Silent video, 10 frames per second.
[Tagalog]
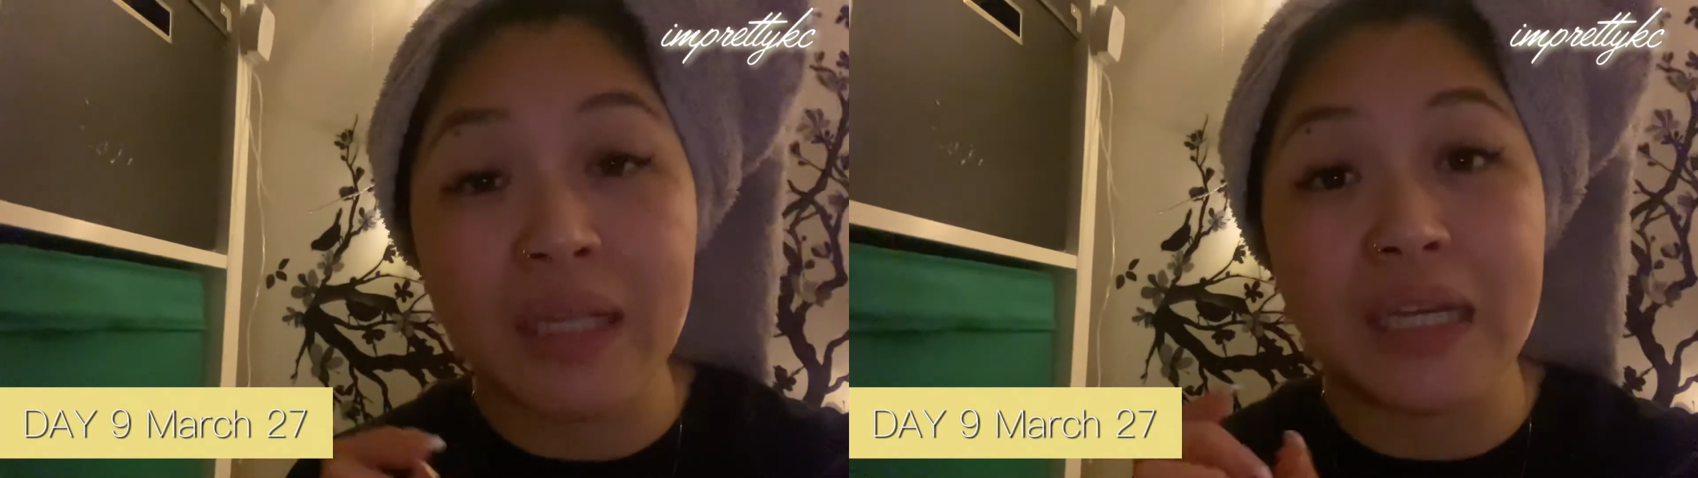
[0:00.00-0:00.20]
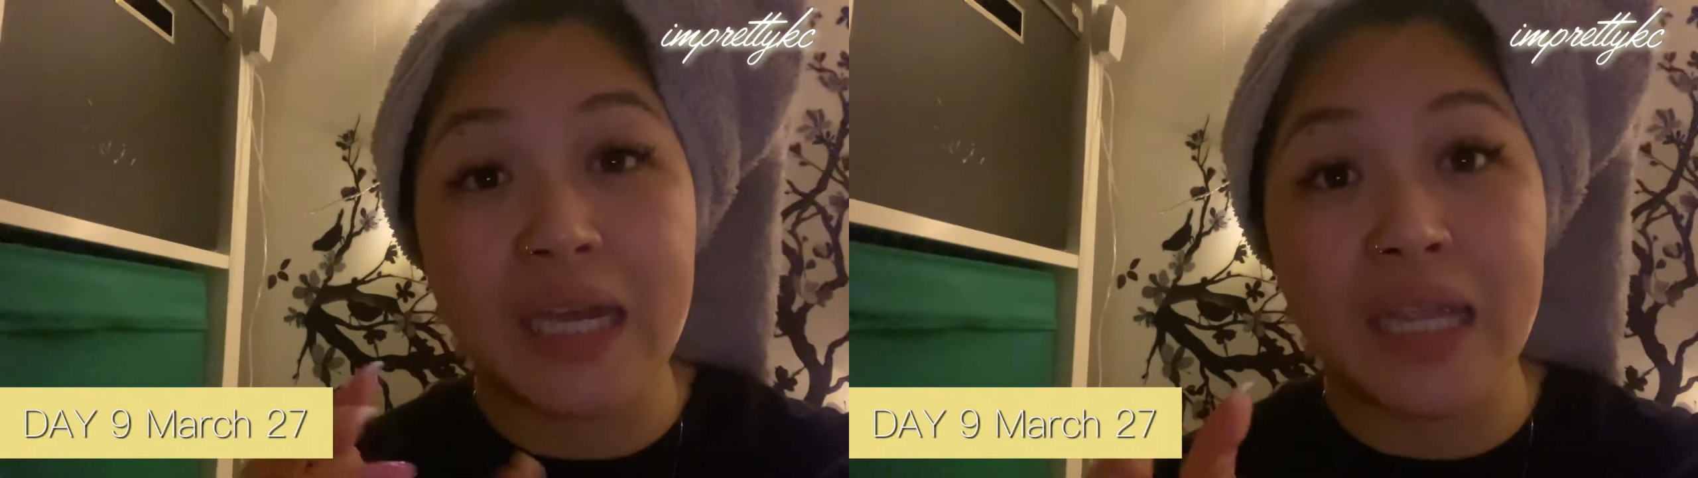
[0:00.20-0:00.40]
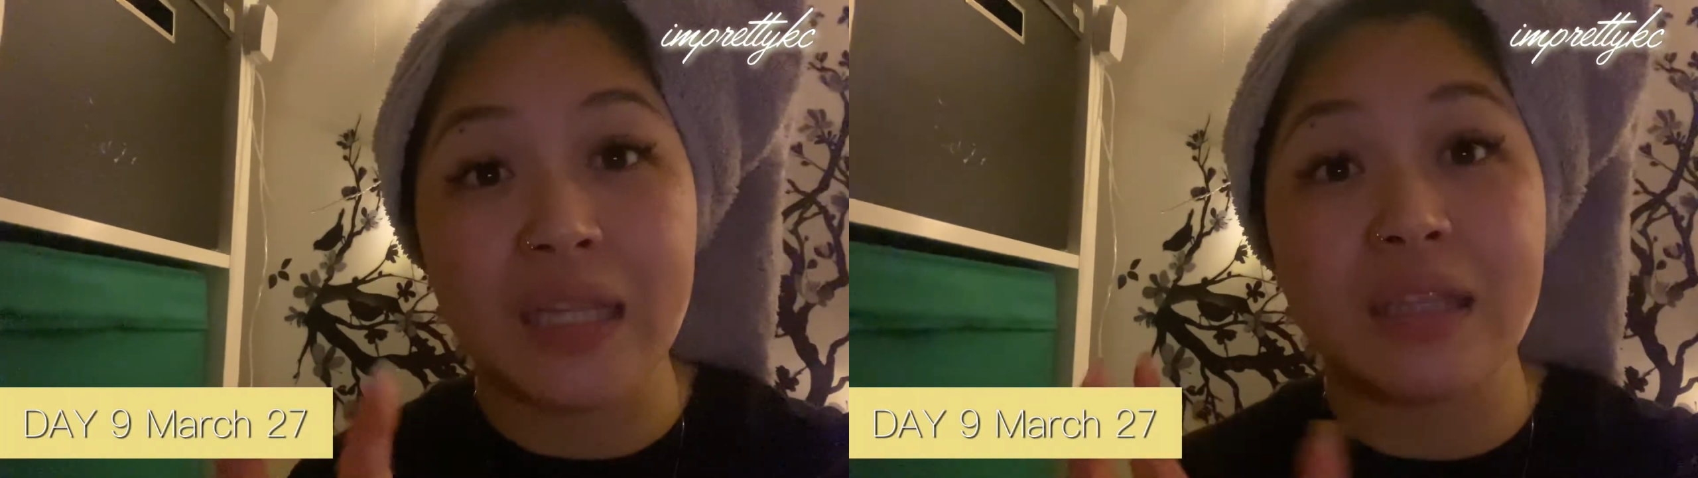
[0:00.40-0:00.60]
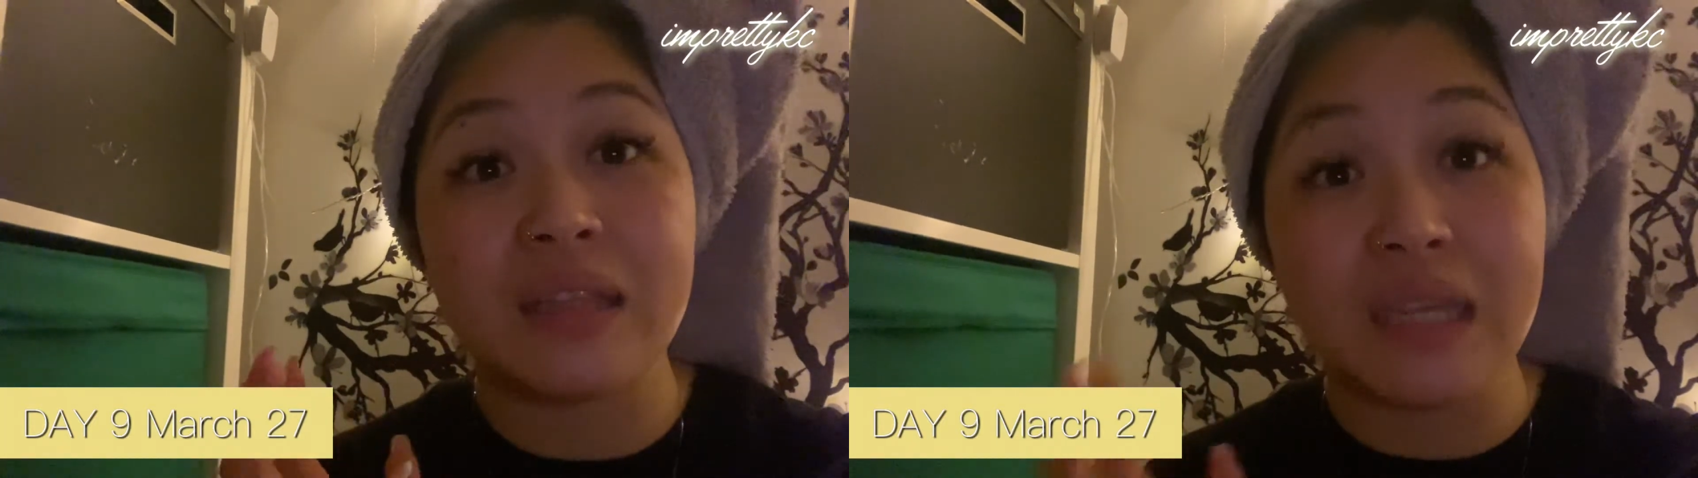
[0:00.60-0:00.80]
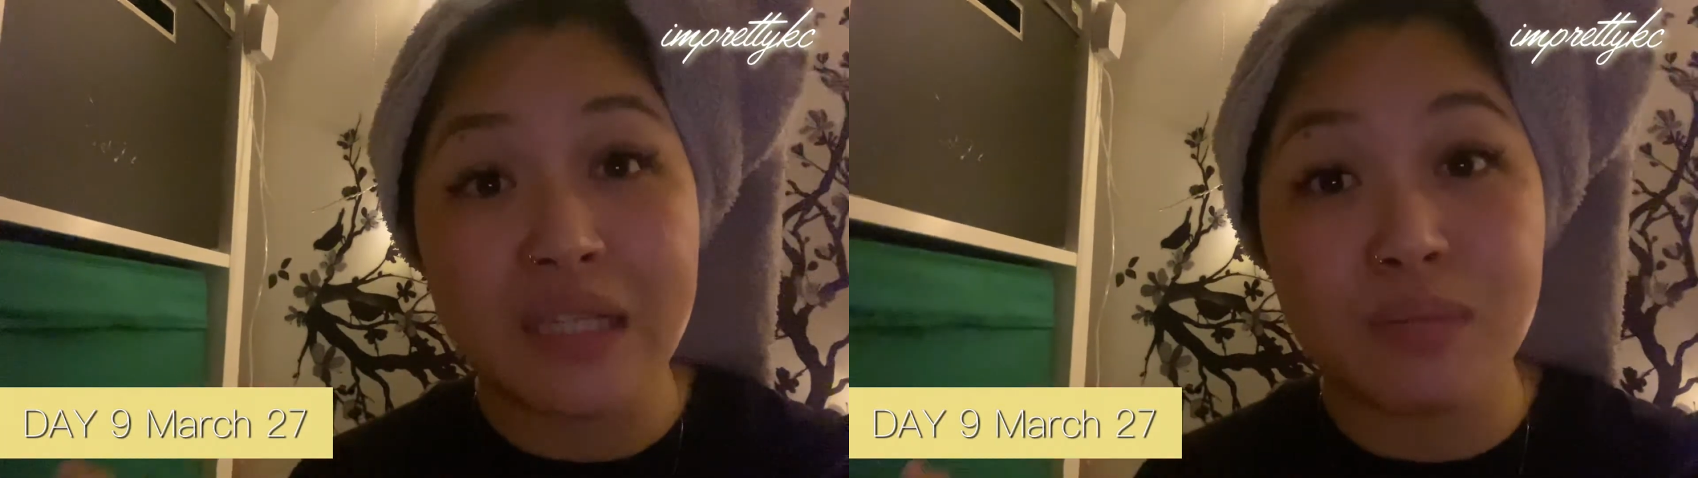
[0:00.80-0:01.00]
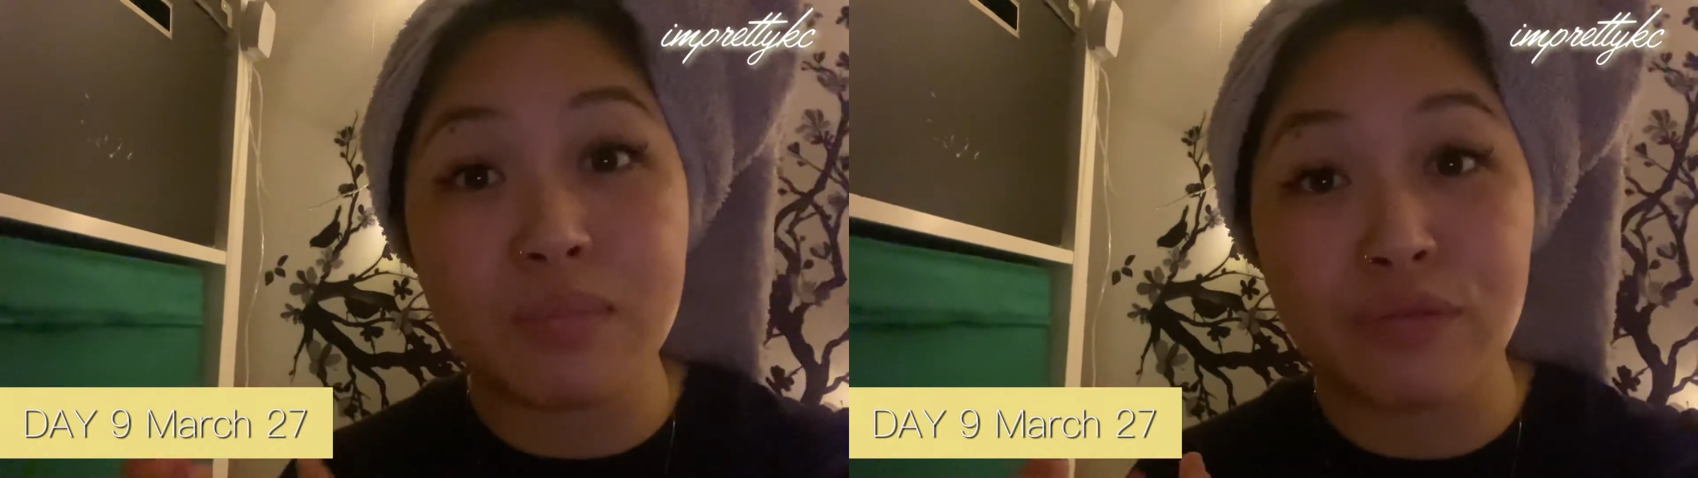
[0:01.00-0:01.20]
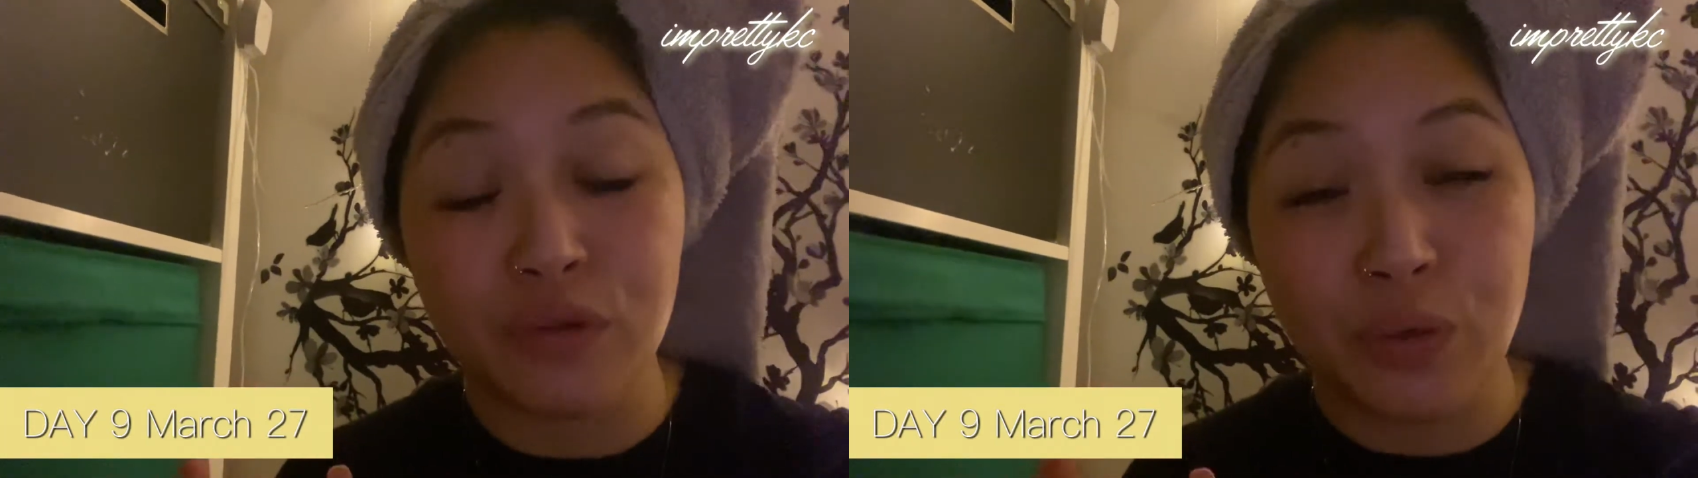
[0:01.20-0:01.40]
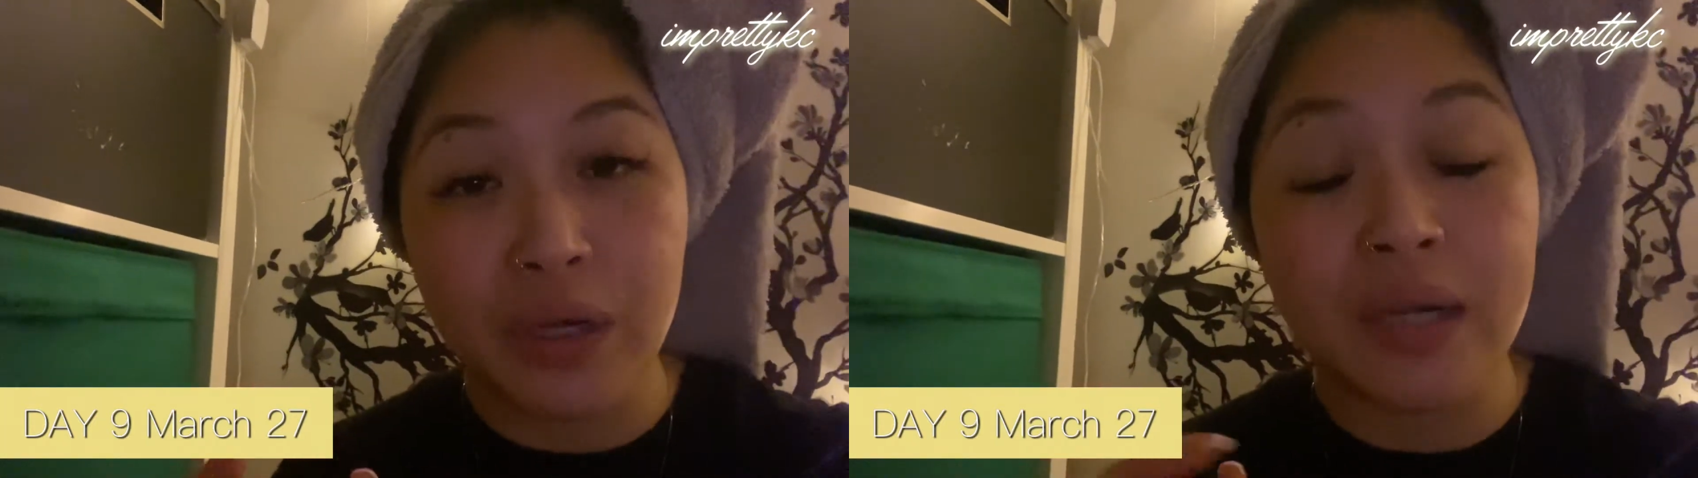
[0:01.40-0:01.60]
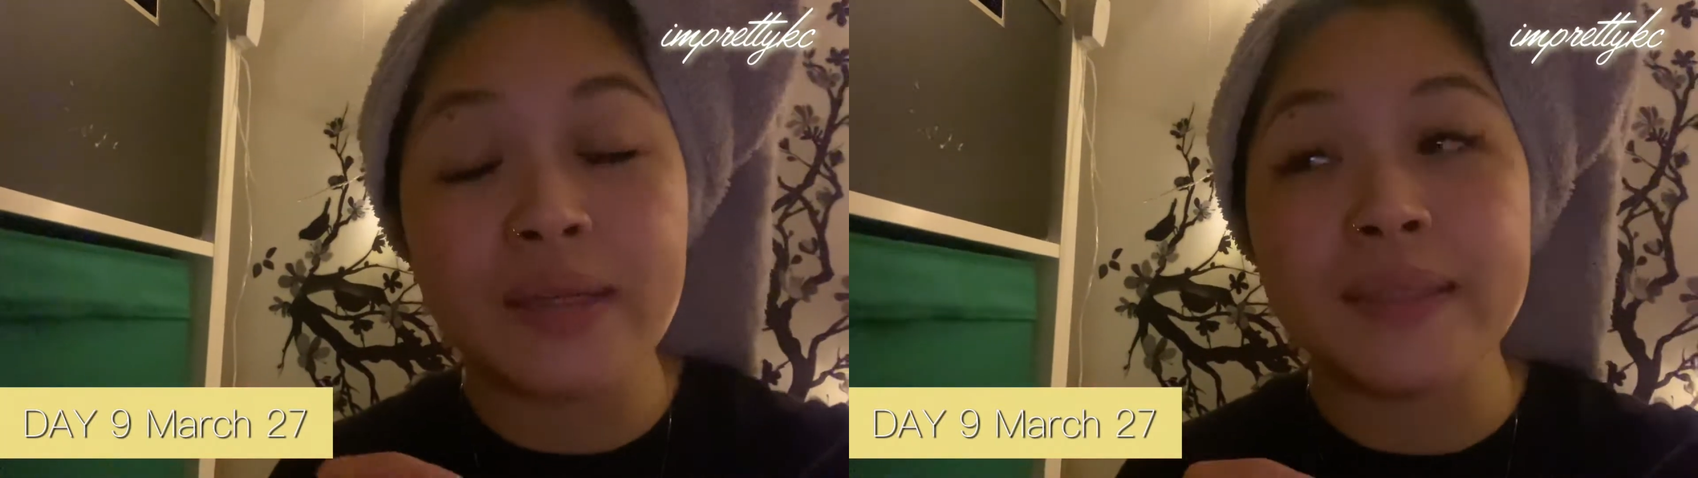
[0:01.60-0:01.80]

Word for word: like the days before.